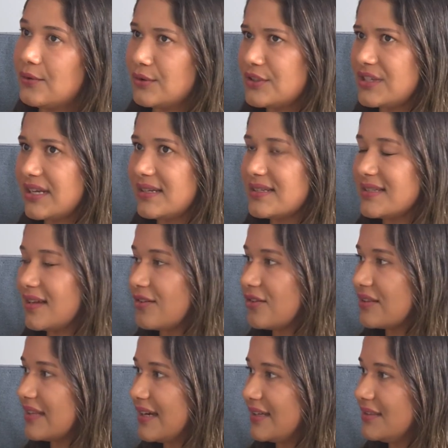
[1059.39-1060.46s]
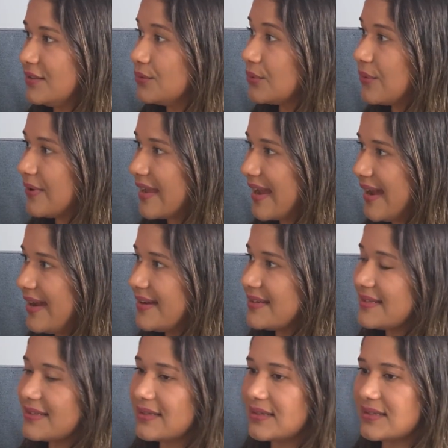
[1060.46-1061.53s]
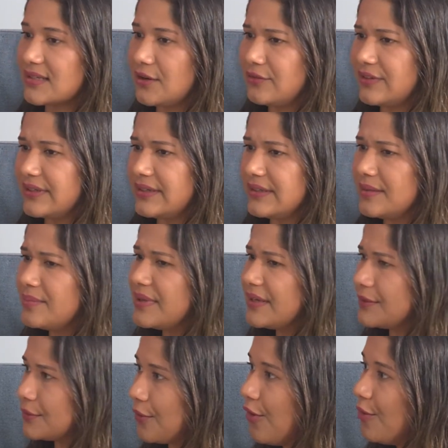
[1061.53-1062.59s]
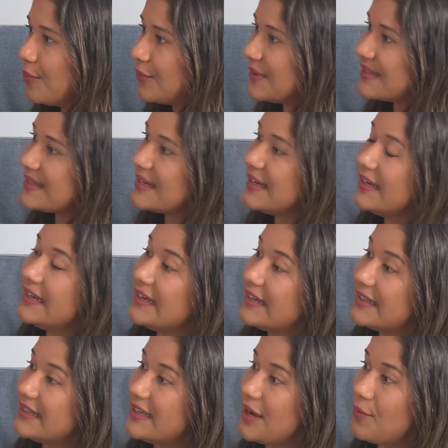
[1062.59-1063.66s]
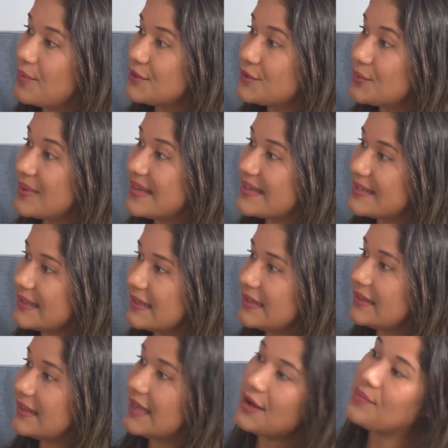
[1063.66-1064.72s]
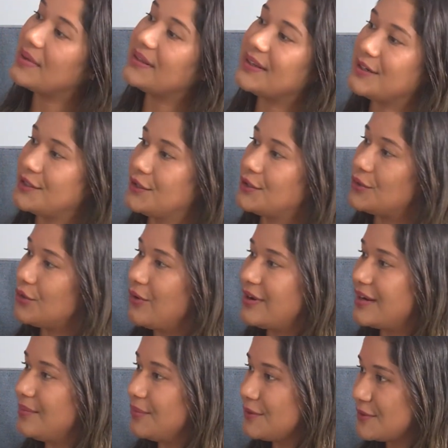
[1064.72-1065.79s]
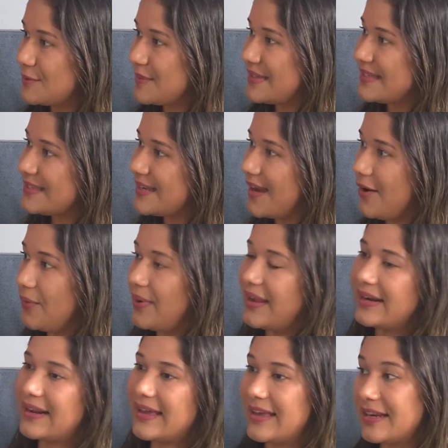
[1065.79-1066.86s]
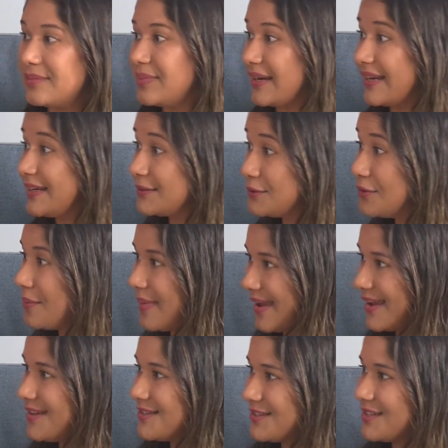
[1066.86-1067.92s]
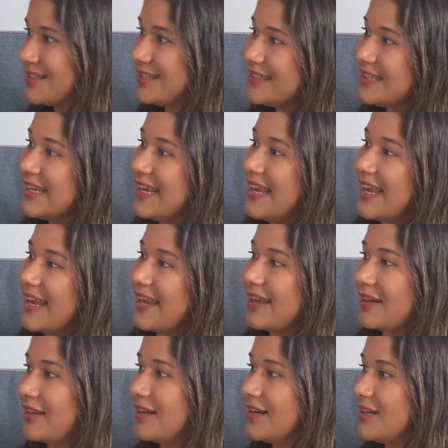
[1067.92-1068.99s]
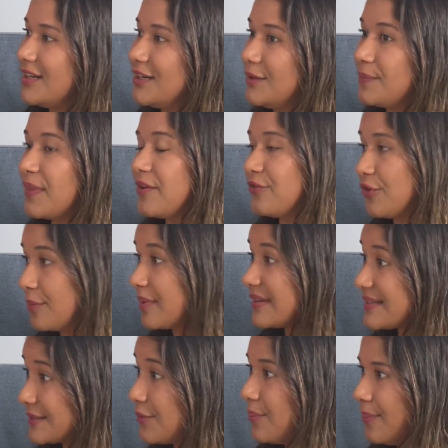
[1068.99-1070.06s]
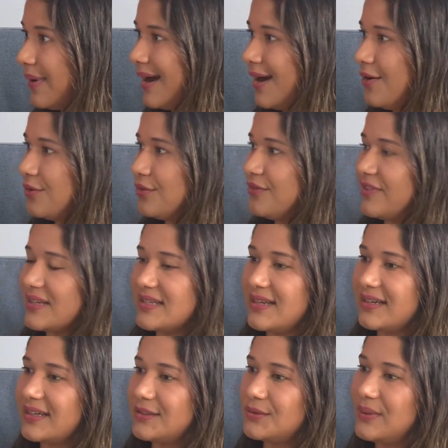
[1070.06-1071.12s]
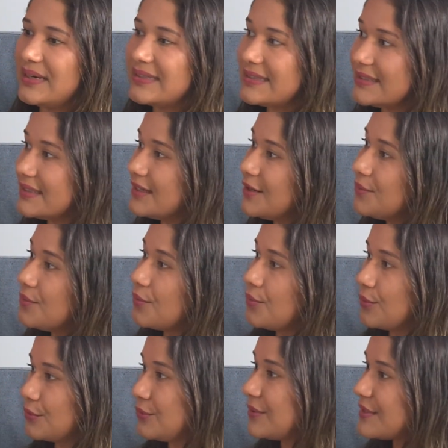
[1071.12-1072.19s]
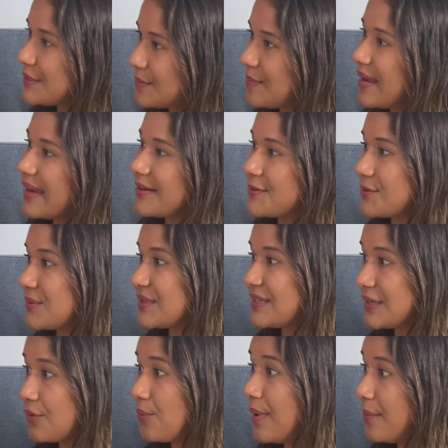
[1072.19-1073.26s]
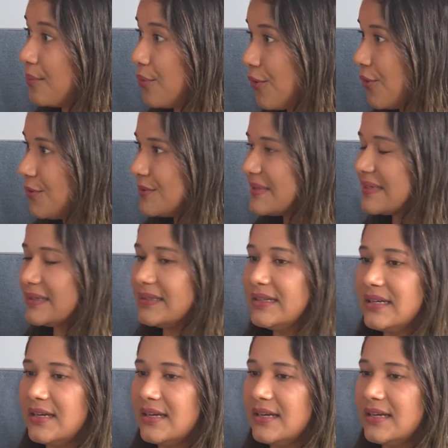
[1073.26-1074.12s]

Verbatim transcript: hoje ela está lotada no Goiás, salvo engano, em Pirinópolis, que é uma juíza que tem uma trajetória muito especial. Ela era empregada doméstica, ela foi para São Paulo fazer a graduação, com duras penas conseguiu uma bolsa